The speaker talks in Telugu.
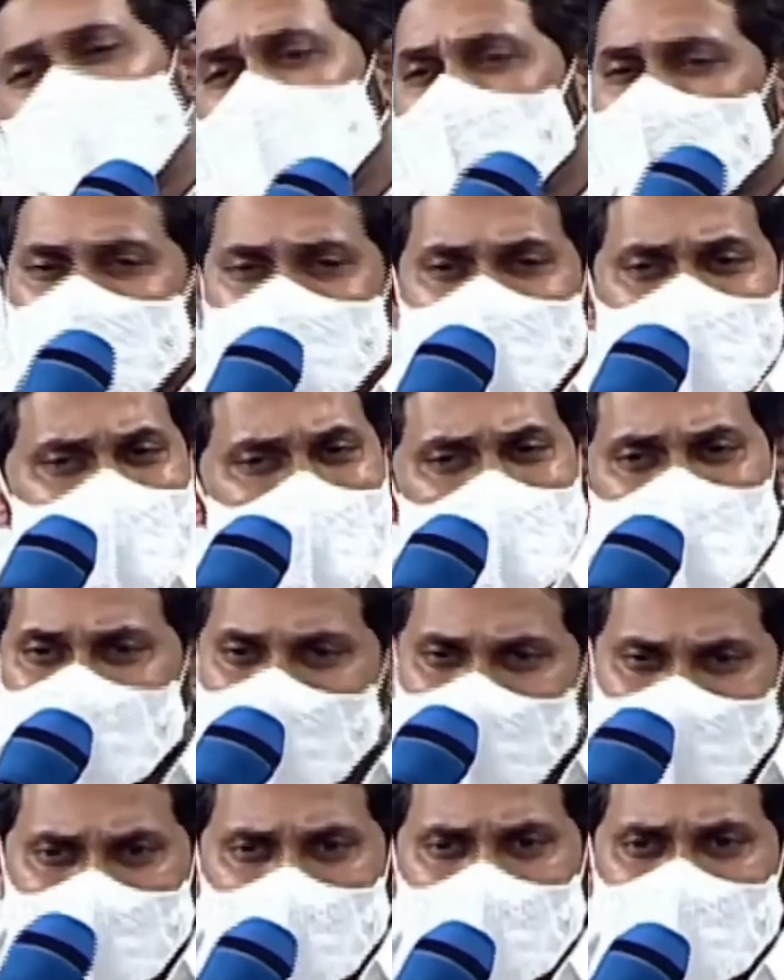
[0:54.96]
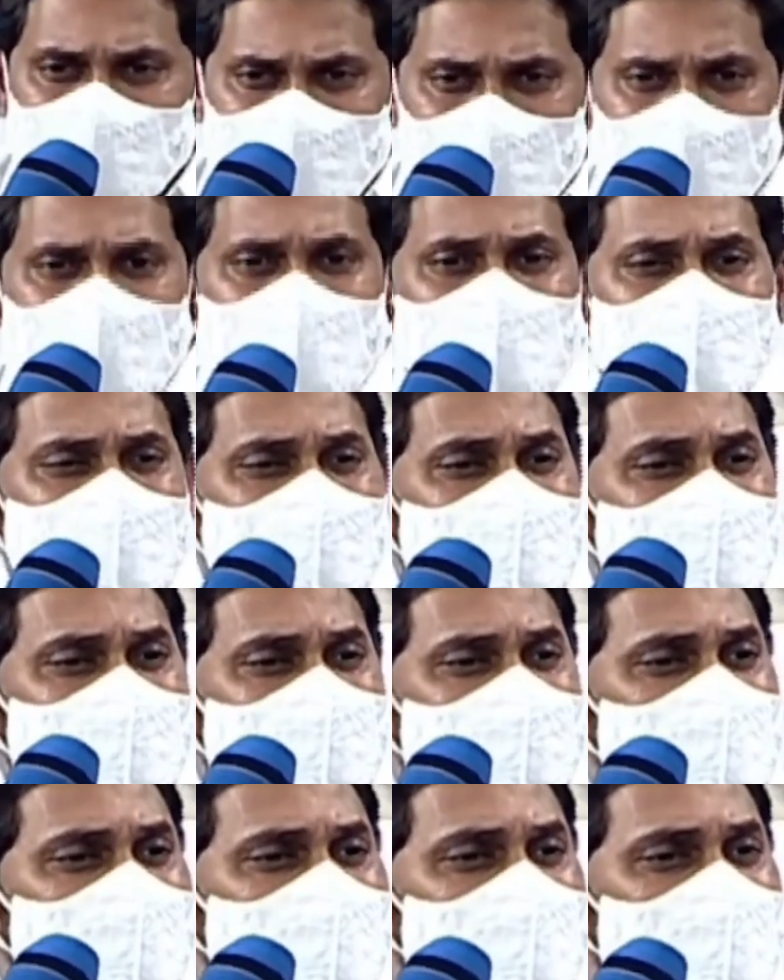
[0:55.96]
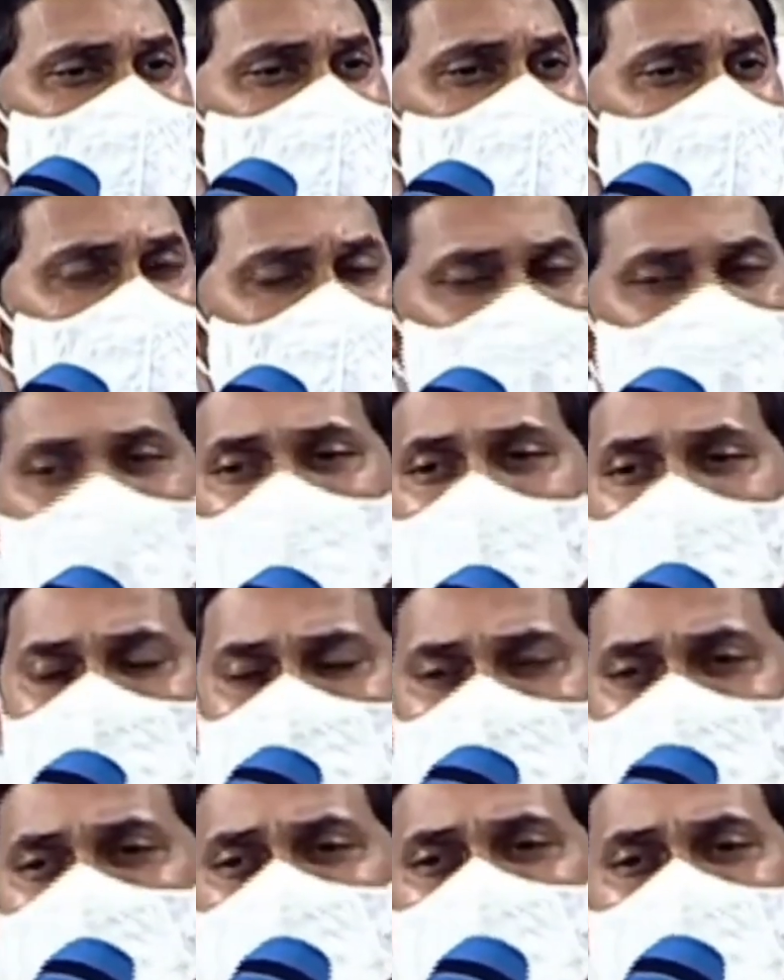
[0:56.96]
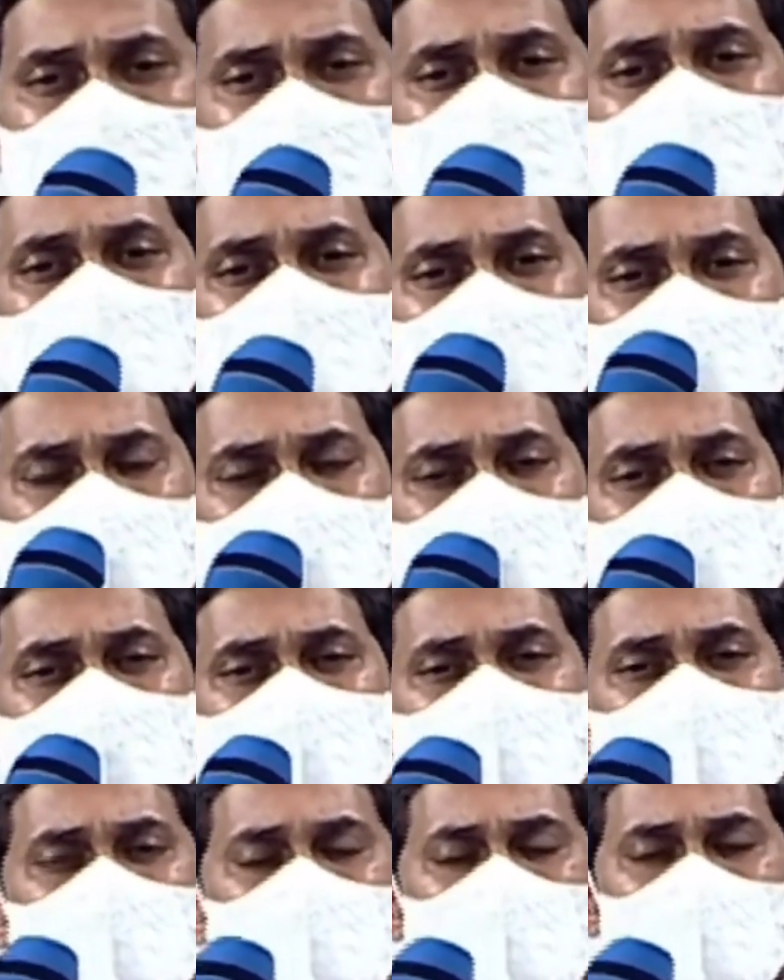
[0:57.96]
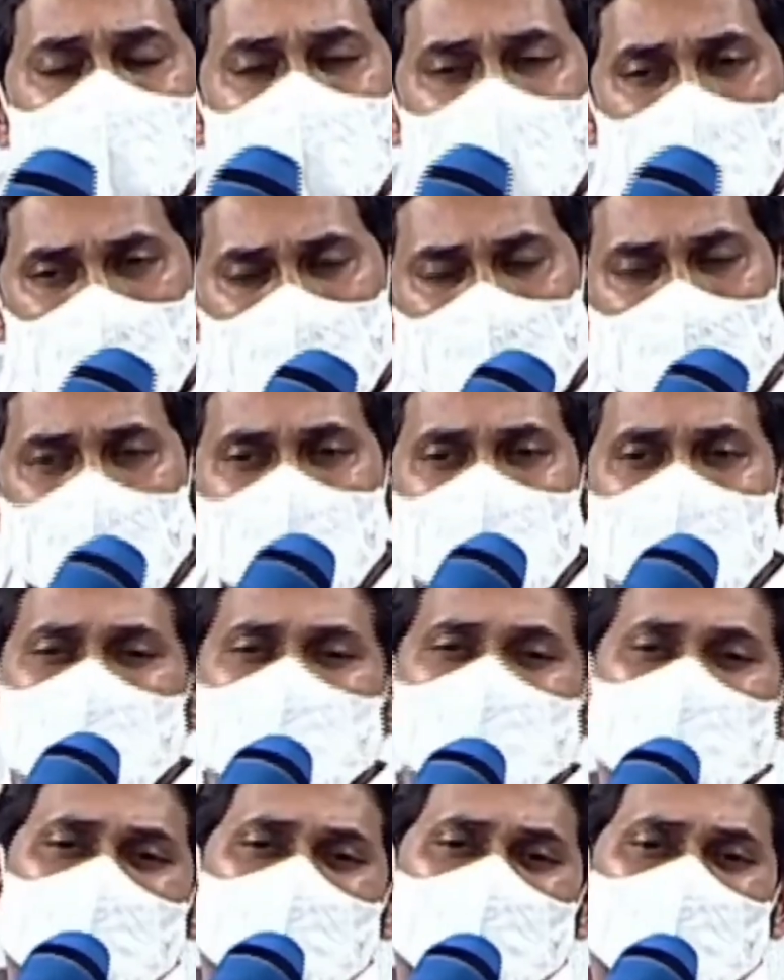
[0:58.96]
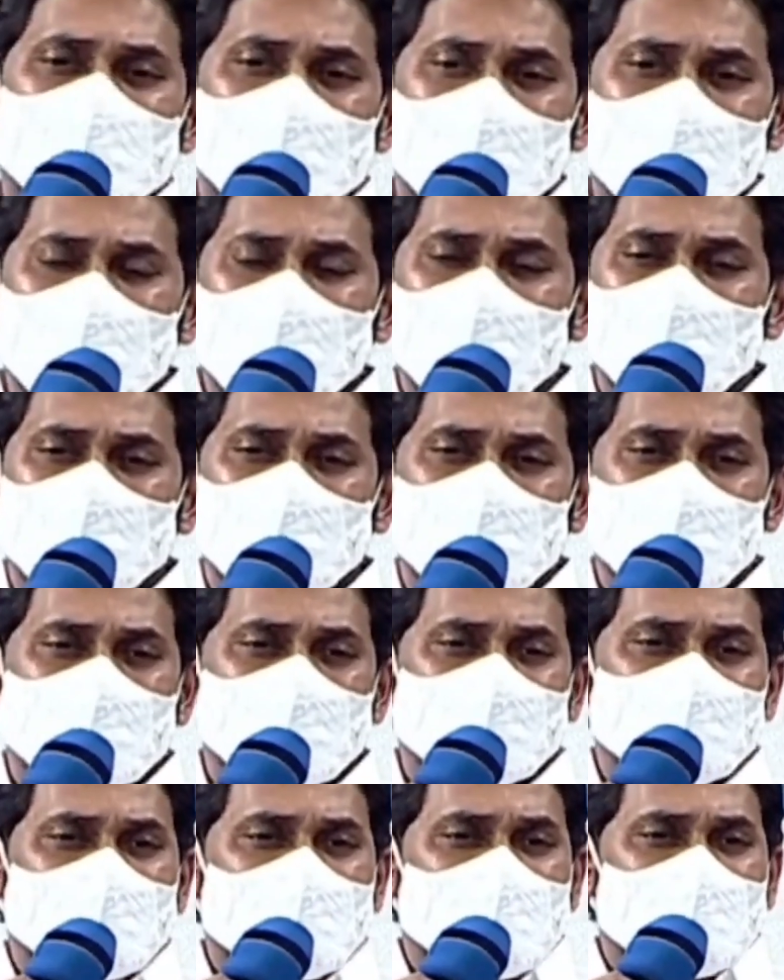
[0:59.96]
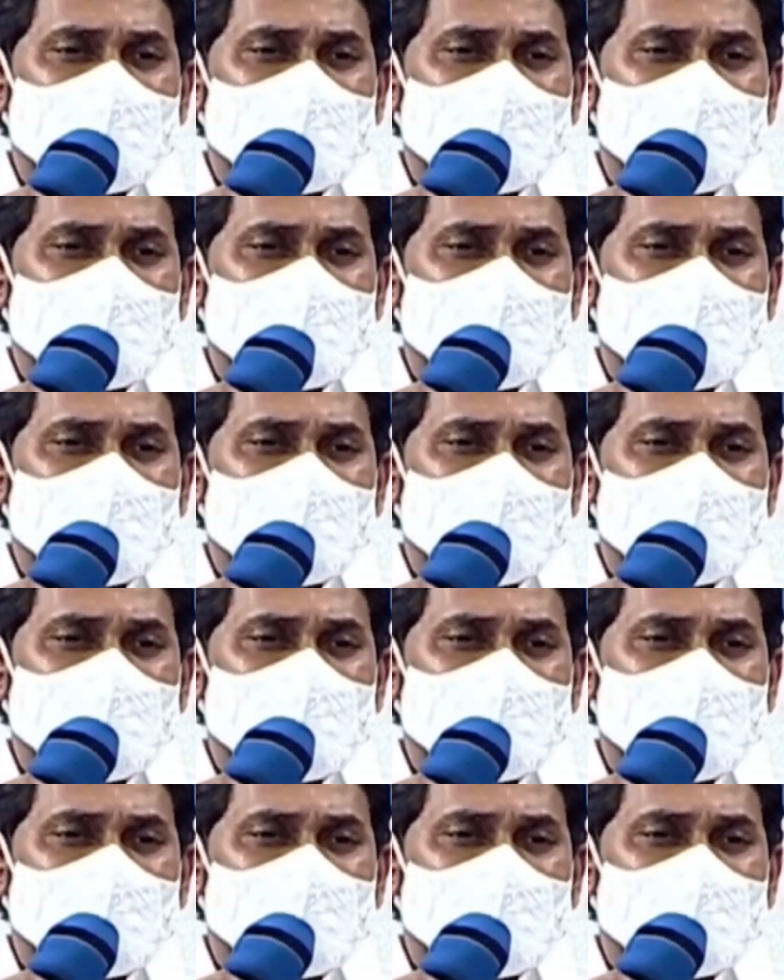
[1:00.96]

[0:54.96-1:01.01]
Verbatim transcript: వాట్ ఎవర్ ద టైమింగ్ మైట్ బి బయటికి వెళ్ళినప్పుడు ఆ బయటికి మనం వెళ్ళినప్పుడు